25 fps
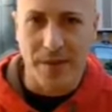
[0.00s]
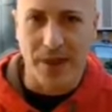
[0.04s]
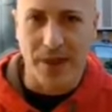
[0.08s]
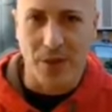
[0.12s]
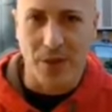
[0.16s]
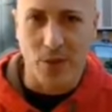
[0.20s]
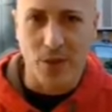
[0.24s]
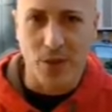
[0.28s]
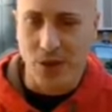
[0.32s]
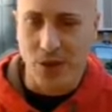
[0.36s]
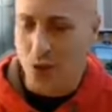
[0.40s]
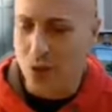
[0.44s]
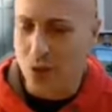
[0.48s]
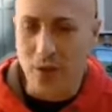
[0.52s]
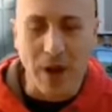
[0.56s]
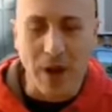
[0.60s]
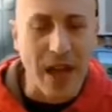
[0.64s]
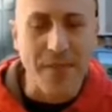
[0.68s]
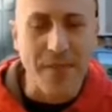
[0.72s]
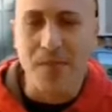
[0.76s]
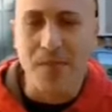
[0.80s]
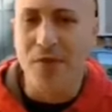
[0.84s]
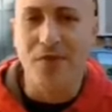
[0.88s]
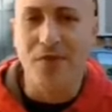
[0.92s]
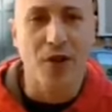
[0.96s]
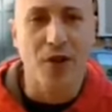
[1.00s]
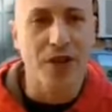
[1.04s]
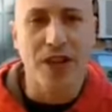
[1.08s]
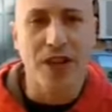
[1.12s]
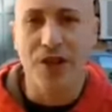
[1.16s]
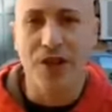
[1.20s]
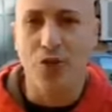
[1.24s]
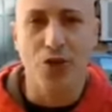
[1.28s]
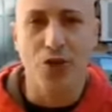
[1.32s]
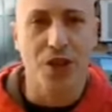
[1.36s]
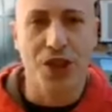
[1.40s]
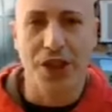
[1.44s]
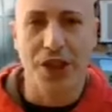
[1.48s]
per cui tu non hai più
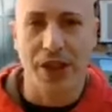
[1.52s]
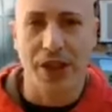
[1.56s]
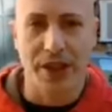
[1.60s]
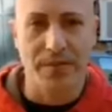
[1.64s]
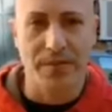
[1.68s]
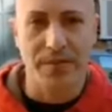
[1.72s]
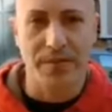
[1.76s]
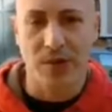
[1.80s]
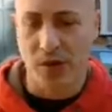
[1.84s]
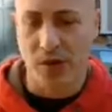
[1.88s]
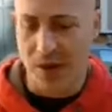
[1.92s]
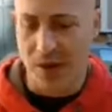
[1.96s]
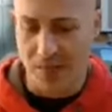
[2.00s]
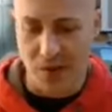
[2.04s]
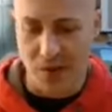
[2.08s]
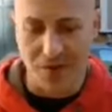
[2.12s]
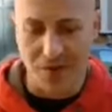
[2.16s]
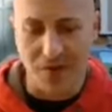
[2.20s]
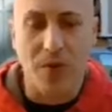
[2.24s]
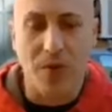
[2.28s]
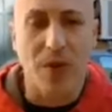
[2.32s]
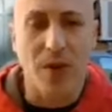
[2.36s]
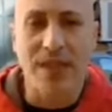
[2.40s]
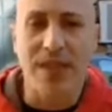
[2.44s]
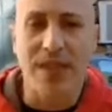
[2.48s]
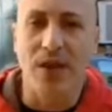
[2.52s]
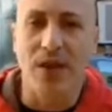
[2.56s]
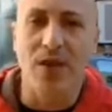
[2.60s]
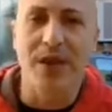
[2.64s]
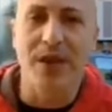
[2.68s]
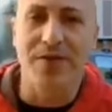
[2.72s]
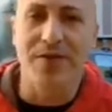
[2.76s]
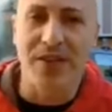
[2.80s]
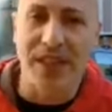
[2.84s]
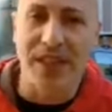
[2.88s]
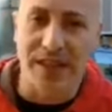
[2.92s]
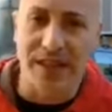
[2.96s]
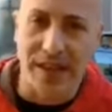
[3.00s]
voglia di uscire, non più... questa
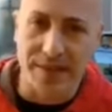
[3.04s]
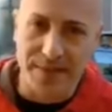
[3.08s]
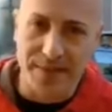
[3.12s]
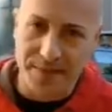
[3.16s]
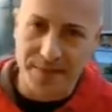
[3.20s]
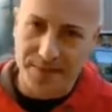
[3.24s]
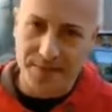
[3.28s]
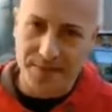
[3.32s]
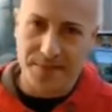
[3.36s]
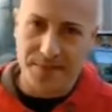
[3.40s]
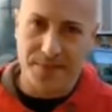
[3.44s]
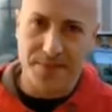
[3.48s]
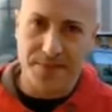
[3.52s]
non è vita.